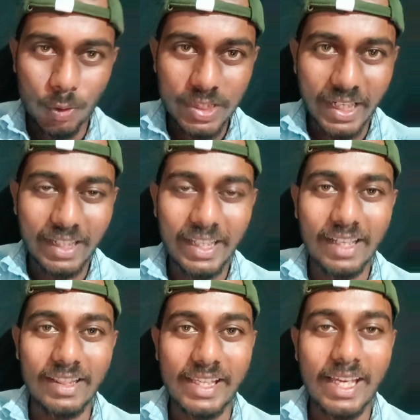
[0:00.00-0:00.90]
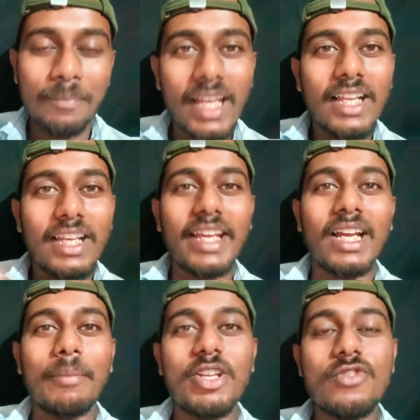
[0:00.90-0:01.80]
सेकंड की गलती है लेकिन
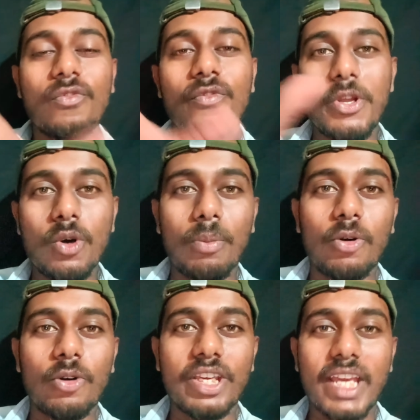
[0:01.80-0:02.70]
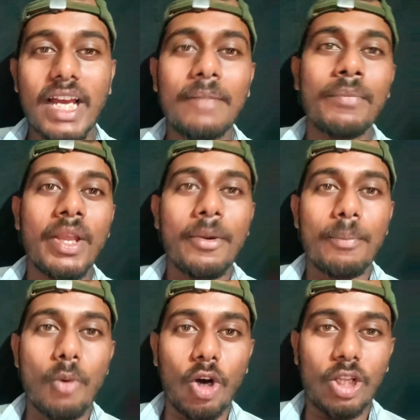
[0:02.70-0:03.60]
हमने जो वीडियो अपलोड किया है
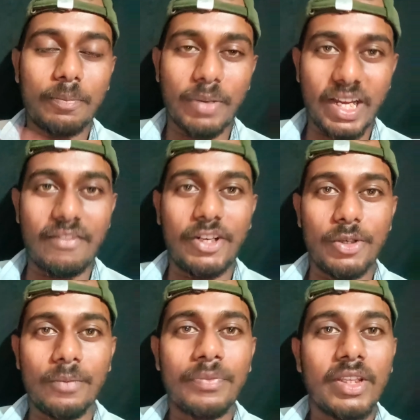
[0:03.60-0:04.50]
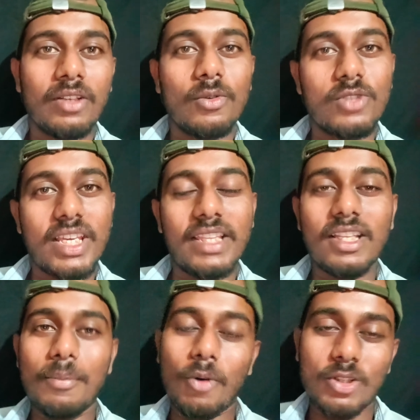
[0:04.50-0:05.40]
बहुत बड़ा वीडियो उसके
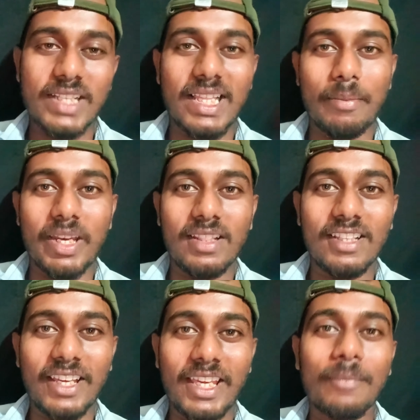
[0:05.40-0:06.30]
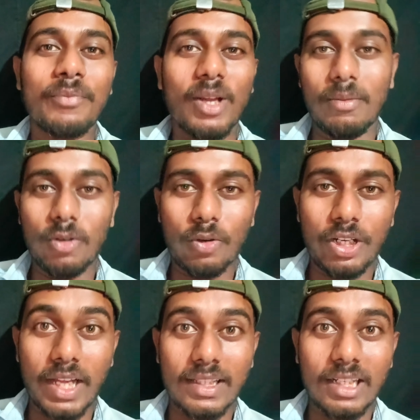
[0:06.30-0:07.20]
अंदर बहुत ज़्यादा मेहनत लगी है हम लोगों ने
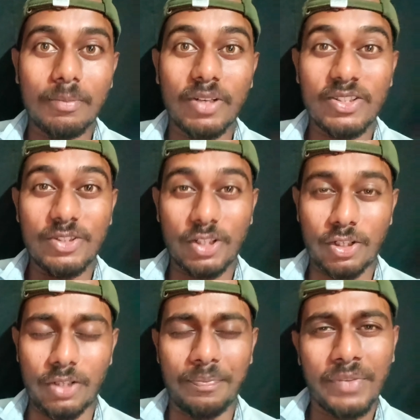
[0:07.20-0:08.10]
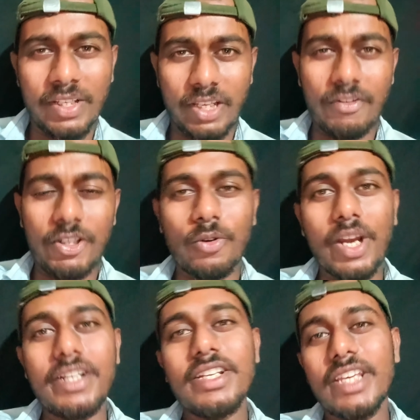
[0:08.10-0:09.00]
रात रात भर जग कर ये वीडियो को
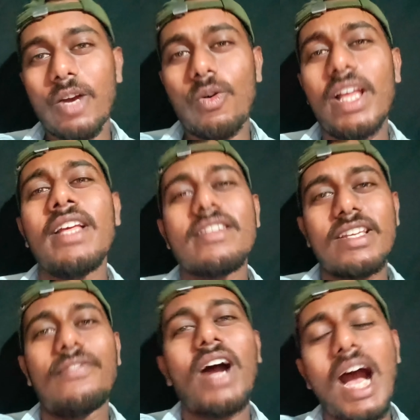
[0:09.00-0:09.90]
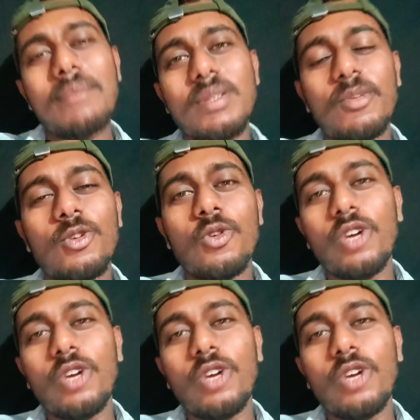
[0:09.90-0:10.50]
एडिट किया हुआ है सिर्फ आप सभी लोगों के